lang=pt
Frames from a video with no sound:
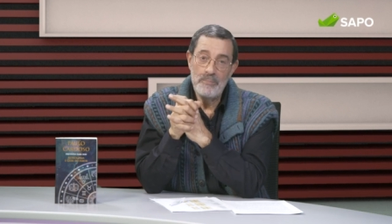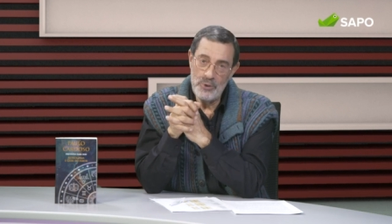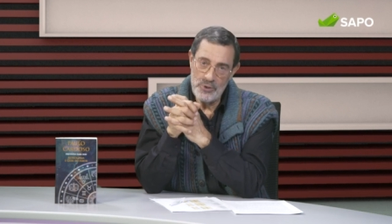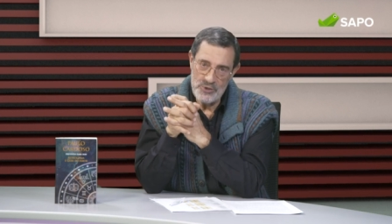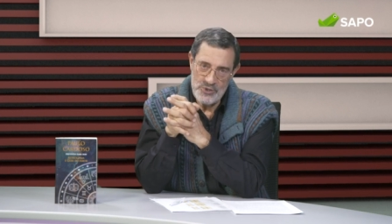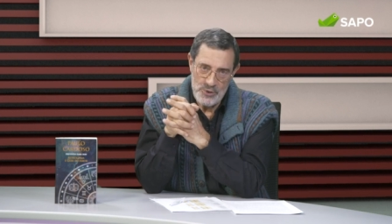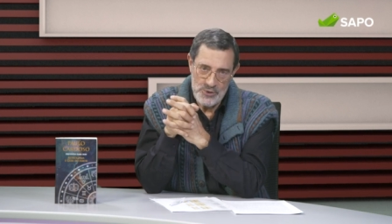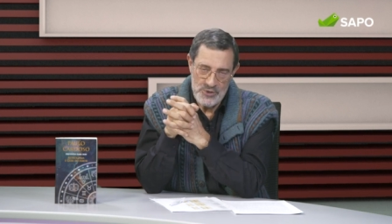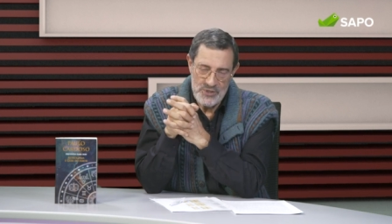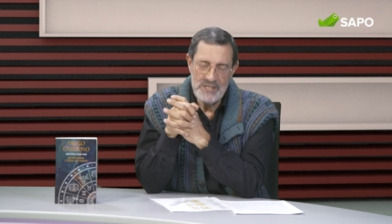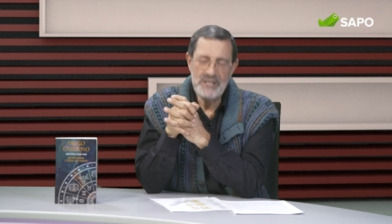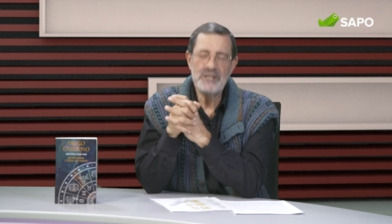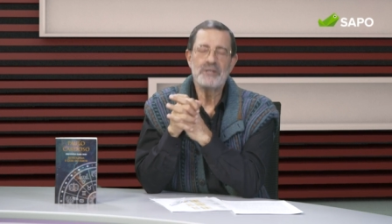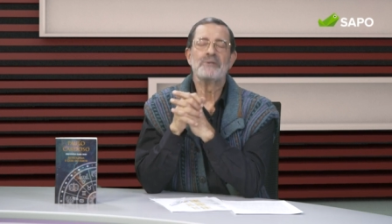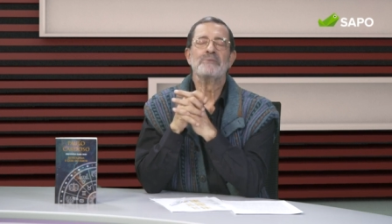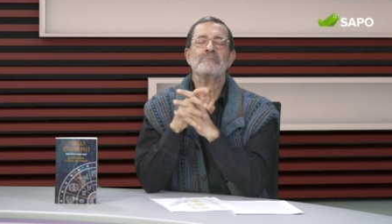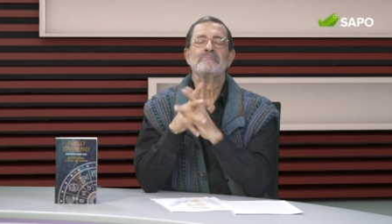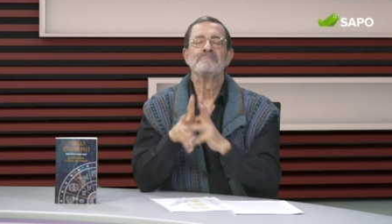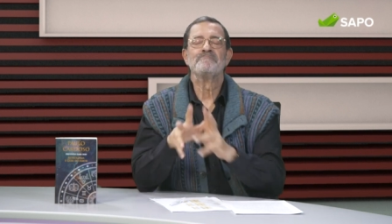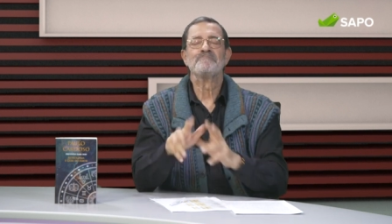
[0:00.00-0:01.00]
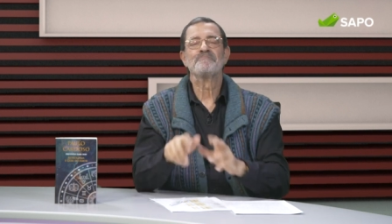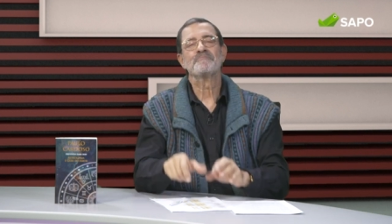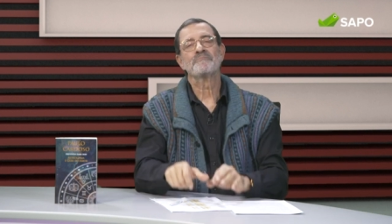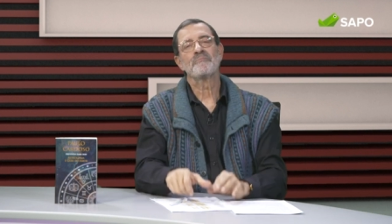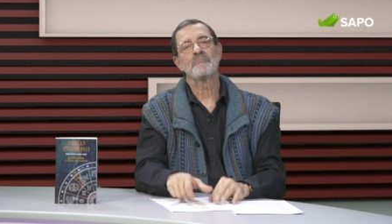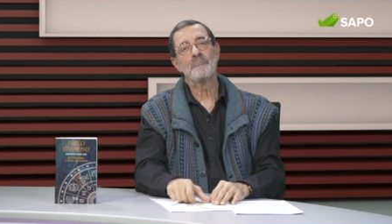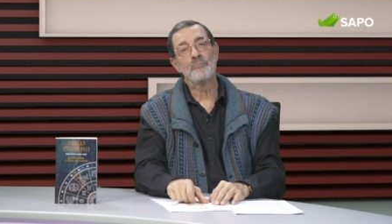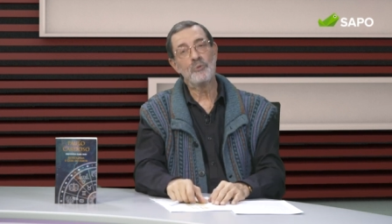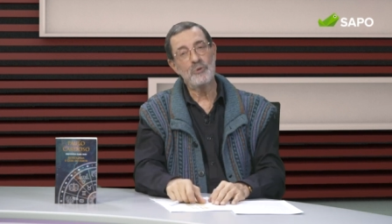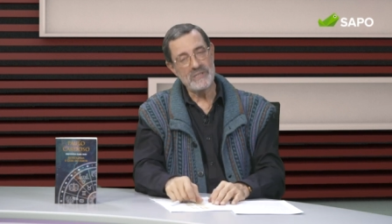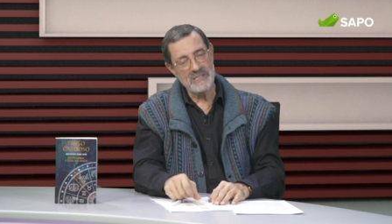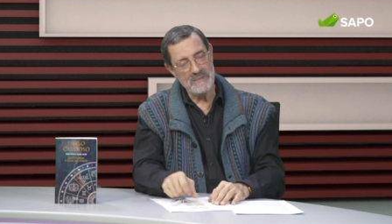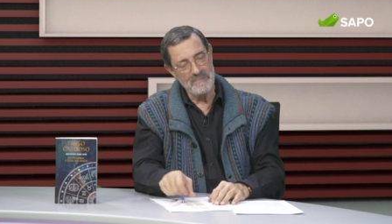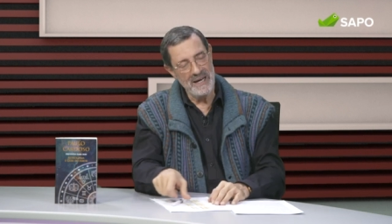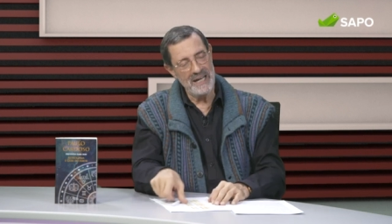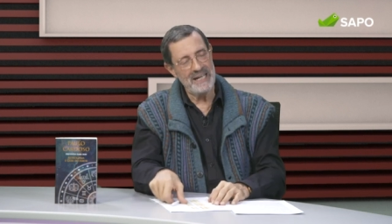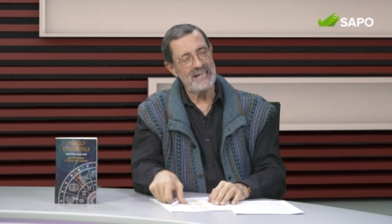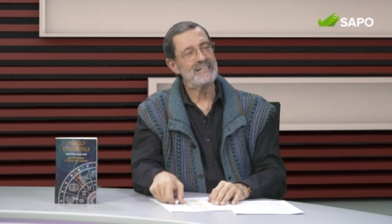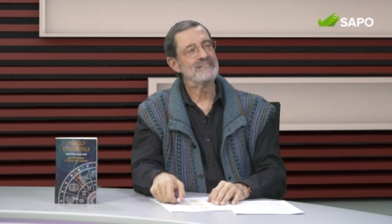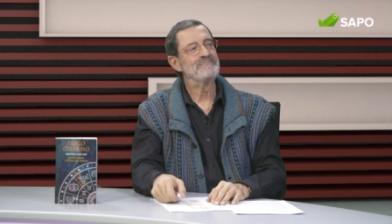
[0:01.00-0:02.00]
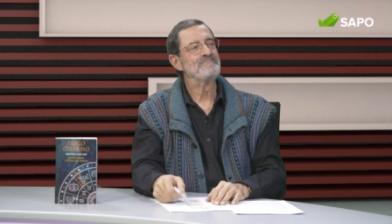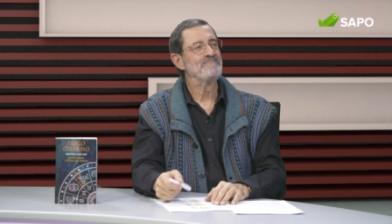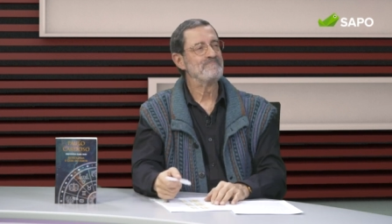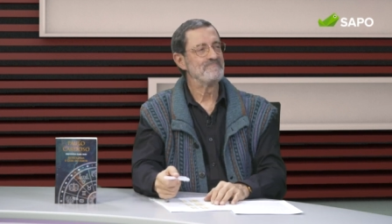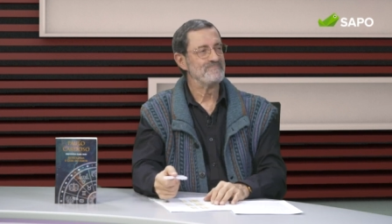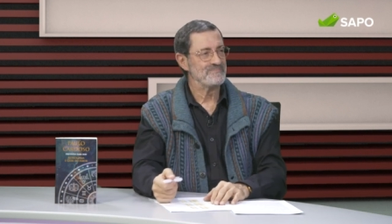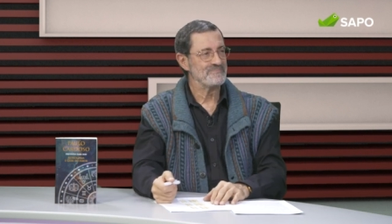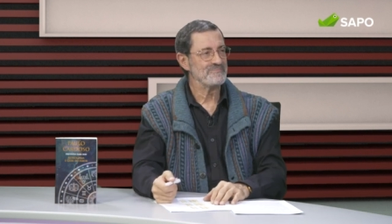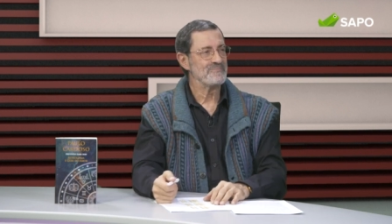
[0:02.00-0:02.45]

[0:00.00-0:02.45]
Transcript: para o seu signo. Muito bem. Boa semana. E